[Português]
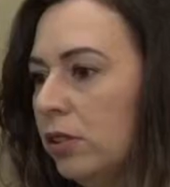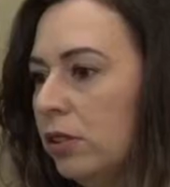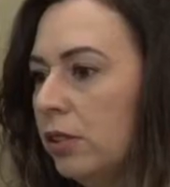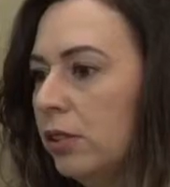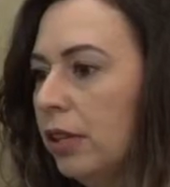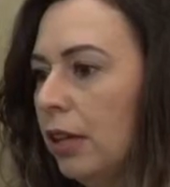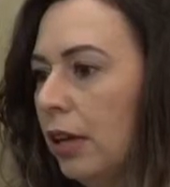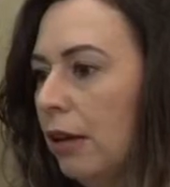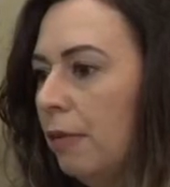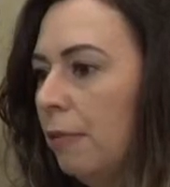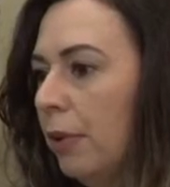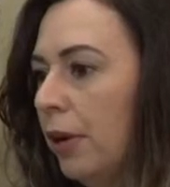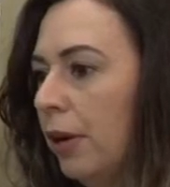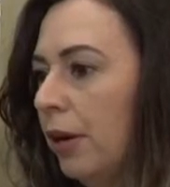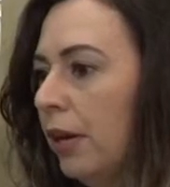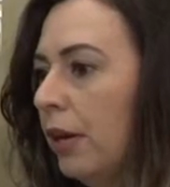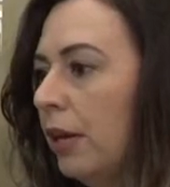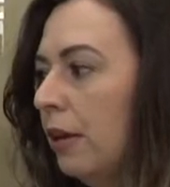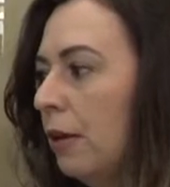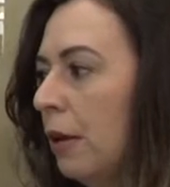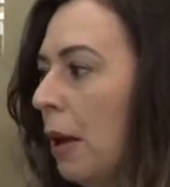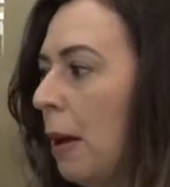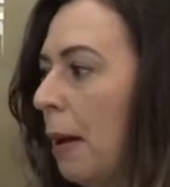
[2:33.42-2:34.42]
sistema
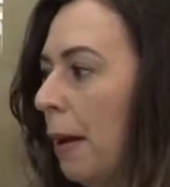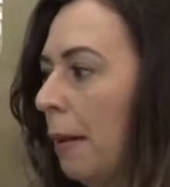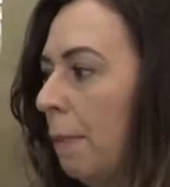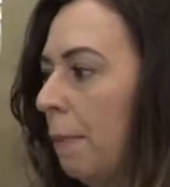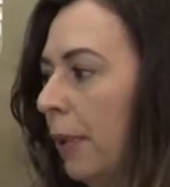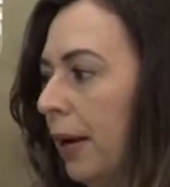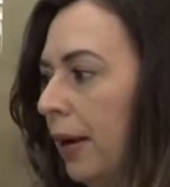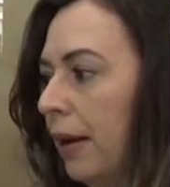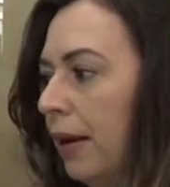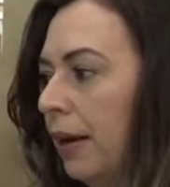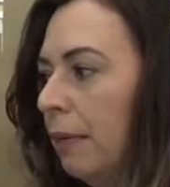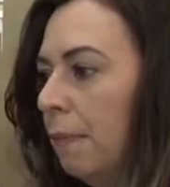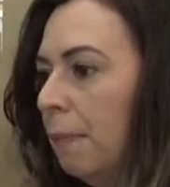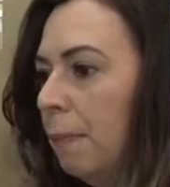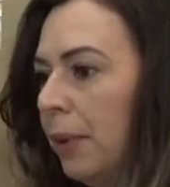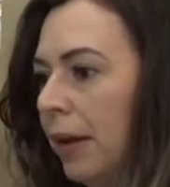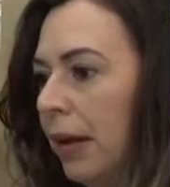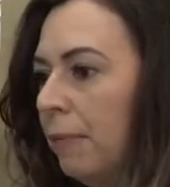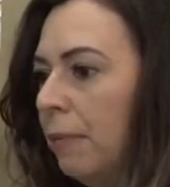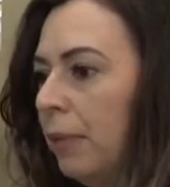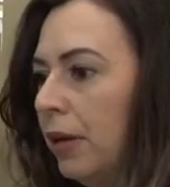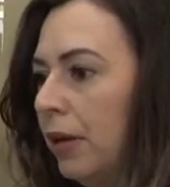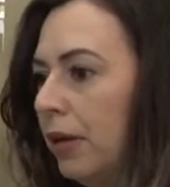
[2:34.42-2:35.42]
e para ele
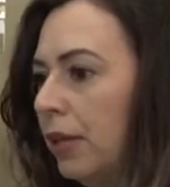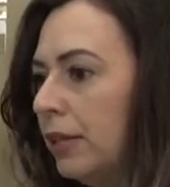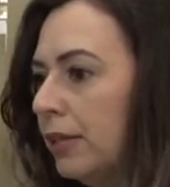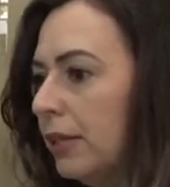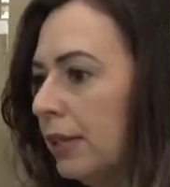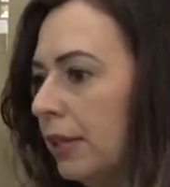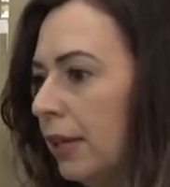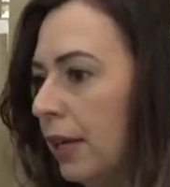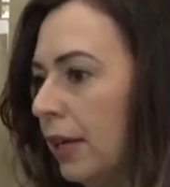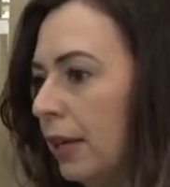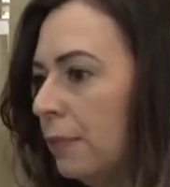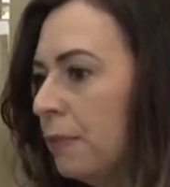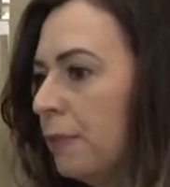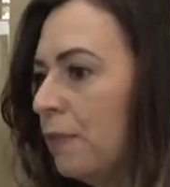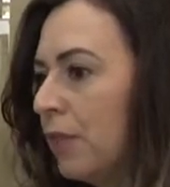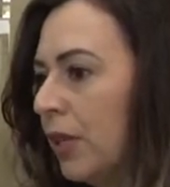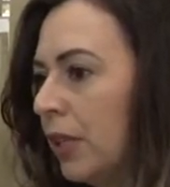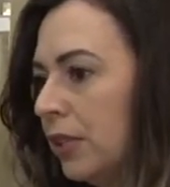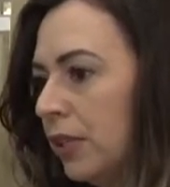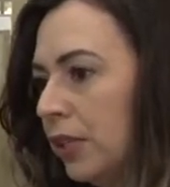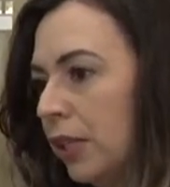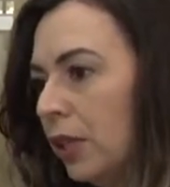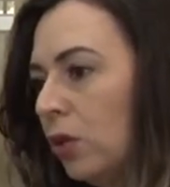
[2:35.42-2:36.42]
permanecer
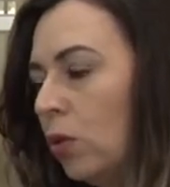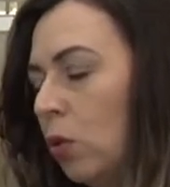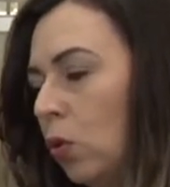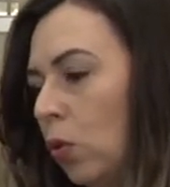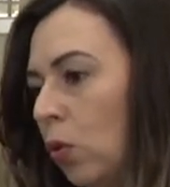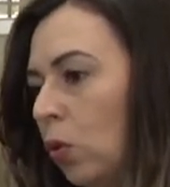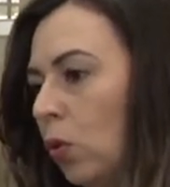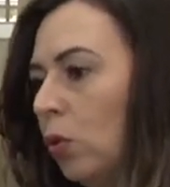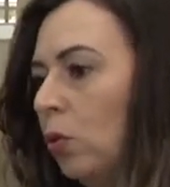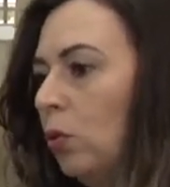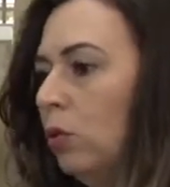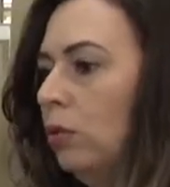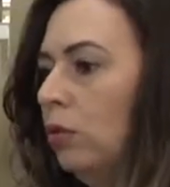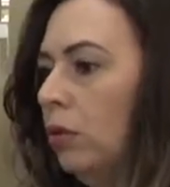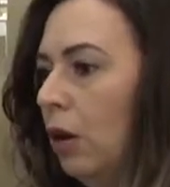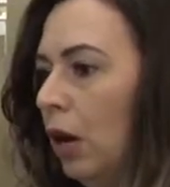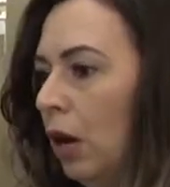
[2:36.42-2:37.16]
seguro